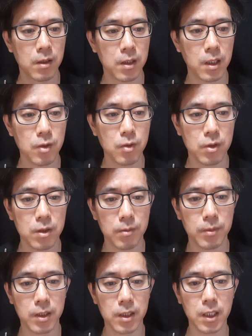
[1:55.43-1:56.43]
결국
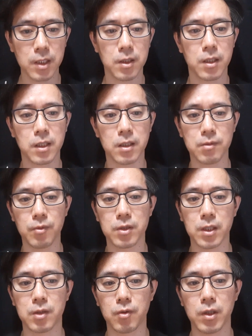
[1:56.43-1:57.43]
뭐 이래저래
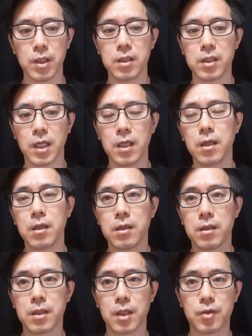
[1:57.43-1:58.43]
따져보더라도 인당
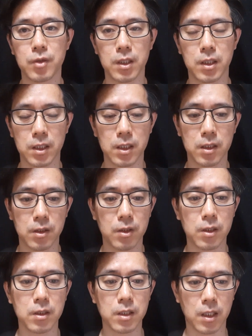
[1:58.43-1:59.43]
대출이
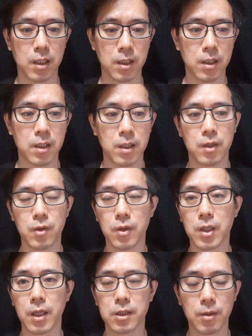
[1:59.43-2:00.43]
늘었다
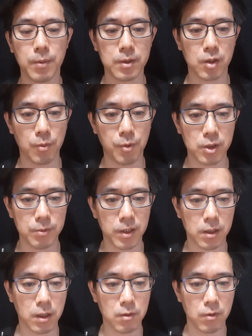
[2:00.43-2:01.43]
이렇게 전반적으로 보시면
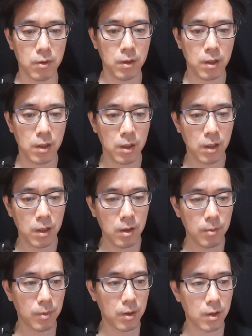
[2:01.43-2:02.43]
될 것 같고
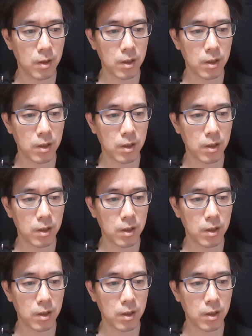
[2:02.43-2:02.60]
뭐